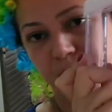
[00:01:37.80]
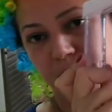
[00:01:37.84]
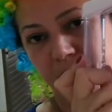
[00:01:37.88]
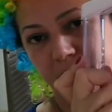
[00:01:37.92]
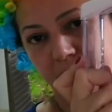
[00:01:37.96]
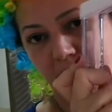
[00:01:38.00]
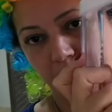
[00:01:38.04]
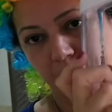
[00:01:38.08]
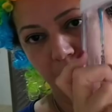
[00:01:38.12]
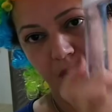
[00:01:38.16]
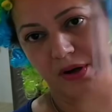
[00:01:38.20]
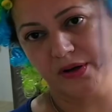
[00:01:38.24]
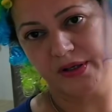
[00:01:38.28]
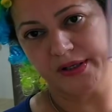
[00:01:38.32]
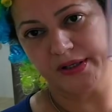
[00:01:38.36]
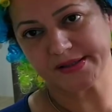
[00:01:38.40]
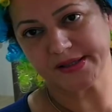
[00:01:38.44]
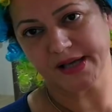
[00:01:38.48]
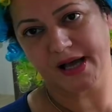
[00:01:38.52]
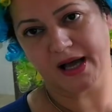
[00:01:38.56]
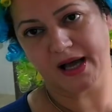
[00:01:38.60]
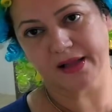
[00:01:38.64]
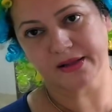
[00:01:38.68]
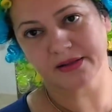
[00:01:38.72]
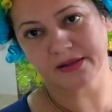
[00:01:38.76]
tomando água
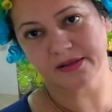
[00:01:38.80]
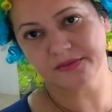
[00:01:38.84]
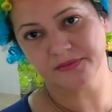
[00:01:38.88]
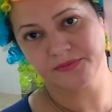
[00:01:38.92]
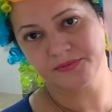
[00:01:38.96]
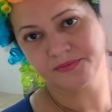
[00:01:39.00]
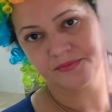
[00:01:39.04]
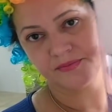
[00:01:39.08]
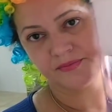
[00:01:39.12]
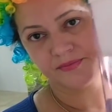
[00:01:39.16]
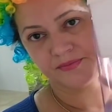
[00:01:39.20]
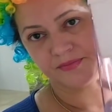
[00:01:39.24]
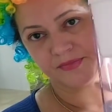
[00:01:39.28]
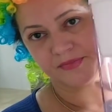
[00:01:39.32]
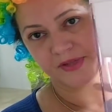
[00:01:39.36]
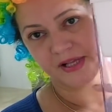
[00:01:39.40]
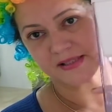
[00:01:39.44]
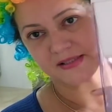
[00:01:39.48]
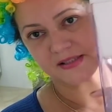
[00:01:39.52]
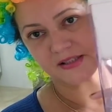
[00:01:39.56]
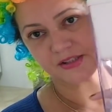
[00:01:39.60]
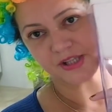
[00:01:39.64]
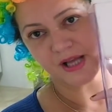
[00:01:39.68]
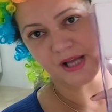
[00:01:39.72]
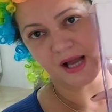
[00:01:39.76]
ionizada.
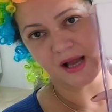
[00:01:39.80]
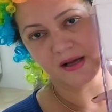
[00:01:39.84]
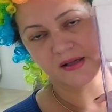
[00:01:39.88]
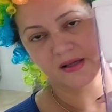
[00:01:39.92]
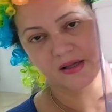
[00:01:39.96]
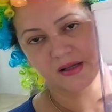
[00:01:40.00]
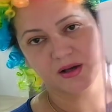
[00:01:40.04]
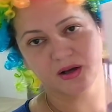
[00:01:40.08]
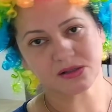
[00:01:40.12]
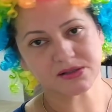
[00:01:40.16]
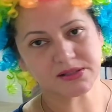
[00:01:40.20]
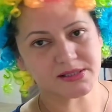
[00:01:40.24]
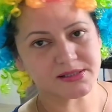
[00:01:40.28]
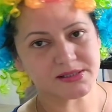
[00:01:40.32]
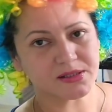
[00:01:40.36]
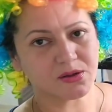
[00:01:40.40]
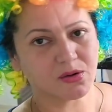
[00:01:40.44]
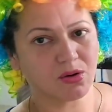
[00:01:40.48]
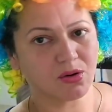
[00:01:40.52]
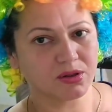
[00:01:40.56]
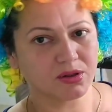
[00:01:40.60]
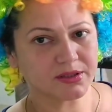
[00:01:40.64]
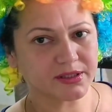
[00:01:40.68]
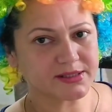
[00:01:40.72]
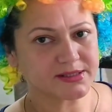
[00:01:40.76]
Dessa jarra aqui, ó. Vocês
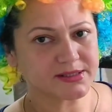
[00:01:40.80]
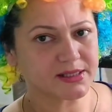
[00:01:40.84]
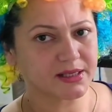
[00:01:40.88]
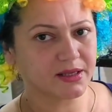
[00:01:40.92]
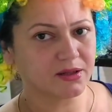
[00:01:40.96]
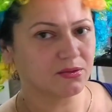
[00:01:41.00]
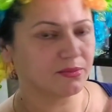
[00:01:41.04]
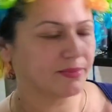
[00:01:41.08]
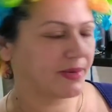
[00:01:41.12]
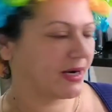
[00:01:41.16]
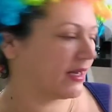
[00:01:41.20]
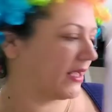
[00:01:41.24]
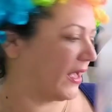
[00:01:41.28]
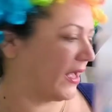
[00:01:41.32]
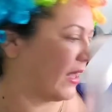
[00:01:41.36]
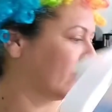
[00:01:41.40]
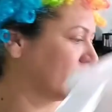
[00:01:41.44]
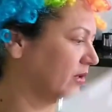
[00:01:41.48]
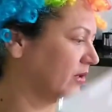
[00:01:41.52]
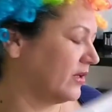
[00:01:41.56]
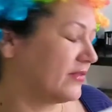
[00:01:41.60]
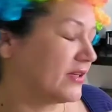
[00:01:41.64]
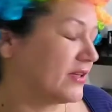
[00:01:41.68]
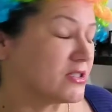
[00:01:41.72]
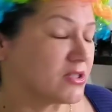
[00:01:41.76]
encontram isso aqui no
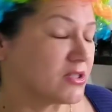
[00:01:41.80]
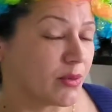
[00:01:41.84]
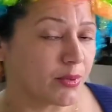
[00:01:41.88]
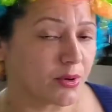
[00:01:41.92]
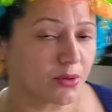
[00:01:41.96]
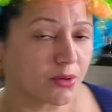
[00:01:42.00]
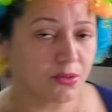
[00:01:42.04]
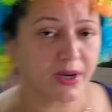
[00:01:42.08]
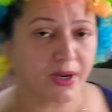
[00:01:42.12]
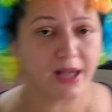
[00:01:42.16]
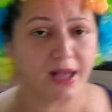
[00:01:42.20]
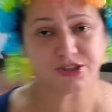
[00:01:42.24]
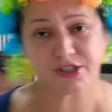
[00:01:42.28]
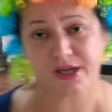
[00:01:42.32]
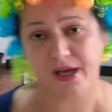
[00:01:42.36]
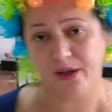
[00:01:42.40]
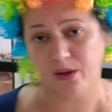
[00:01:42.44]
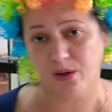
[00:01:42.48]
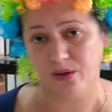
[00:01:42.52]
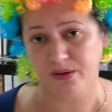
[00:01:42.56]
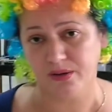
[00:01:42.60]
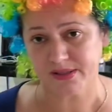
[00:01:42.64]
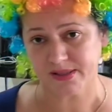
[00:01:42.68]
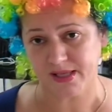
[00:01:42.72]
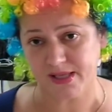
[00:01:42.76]
Mercado Livre. É só procurar
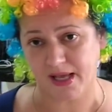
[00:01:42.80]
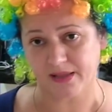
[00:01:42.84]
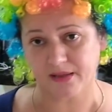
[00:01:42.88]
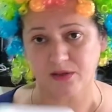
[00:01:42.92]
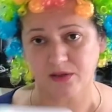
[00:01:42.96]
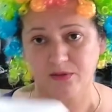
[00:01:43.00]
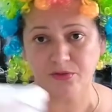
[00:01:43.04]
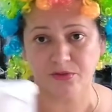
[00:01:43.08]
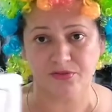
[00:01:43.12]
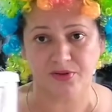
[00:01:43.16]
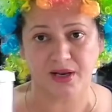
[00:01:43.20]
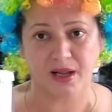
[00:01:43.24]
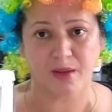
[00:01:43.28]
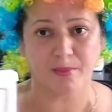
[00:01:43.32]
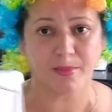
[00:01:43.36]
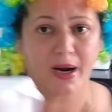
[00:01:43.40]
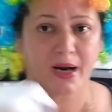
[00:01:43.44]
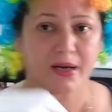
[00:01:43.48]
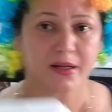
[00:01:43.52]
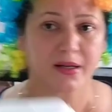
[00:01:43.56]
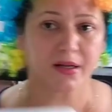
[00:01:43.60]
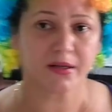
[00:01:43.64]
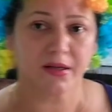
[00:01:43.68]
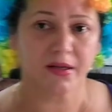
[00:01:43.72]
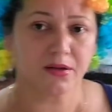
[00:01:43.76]
jarra ionizada. Eu não vou falar a
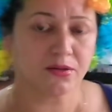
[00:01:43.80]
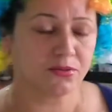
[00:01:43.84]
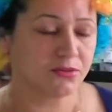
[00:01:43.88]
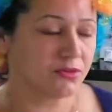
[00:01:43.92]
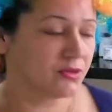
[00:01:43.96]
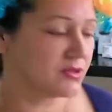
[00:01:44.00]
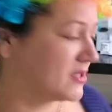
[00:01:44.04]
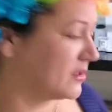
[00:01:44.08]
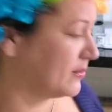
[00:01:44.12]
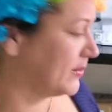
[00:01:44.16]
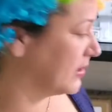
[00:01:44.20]
marca aqui que eu não tô